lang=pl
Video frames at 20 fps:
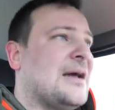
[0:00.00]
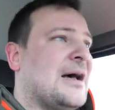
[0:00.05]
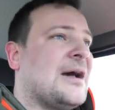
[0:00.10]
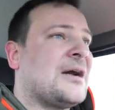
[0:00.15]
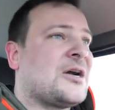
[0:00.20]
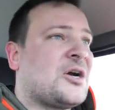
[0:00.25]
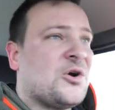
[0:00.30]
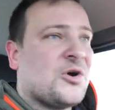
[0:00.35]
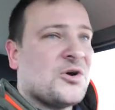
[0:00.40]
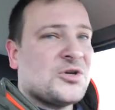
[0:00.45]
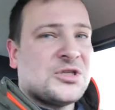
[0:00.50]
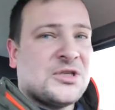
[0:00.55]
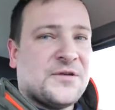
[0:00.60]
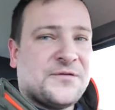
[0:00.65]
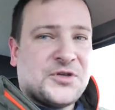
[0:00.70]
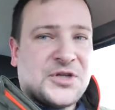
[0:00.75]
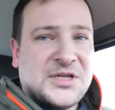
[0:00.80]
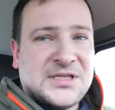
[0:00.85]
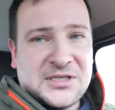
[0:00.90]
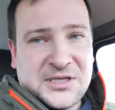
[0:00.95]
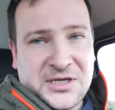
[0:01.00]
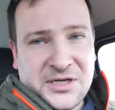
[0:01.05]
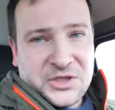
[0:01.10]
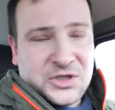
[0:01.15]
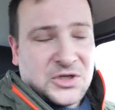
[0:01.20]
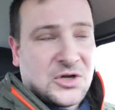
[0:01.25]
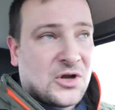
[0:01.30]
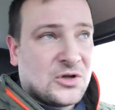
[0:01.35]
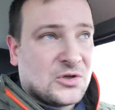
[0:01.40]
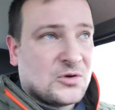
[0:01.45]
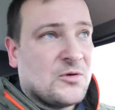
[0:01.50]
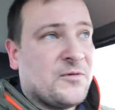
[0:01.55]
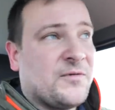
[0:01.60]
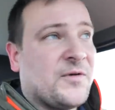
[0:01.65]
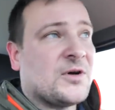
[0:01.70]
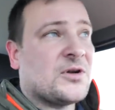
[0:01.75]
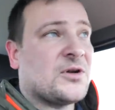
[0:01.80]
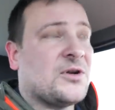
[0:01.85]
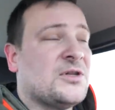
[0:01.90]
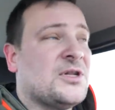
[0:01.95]
a koszt wszystkich środków
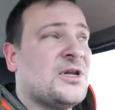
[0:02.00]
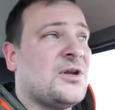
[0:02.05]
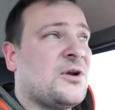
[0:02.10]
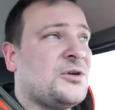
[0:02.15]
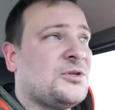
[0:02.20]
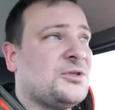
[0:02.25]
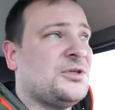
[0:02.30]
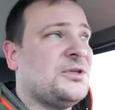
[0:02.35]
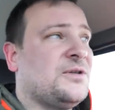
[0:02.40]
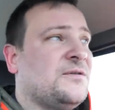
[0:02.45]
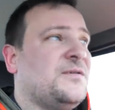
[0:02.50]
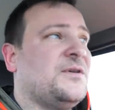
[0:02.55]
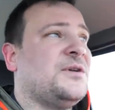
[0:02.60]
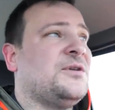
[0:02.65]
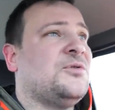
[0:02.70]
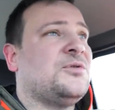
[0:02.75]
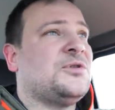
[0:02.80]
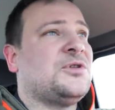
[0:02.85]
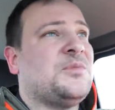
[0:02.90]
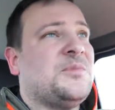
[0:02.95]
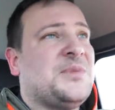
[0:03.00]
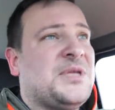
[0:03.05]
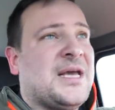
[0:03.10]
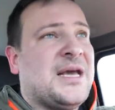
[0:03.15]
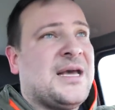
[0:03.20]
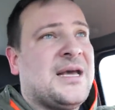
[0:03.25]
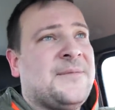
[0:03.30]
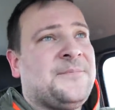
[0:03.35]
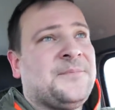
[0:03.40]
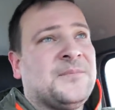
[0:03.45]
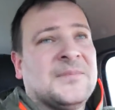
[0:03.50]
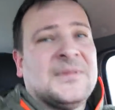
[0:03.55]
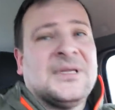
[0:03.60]
ochrony roślin wyniósł mnie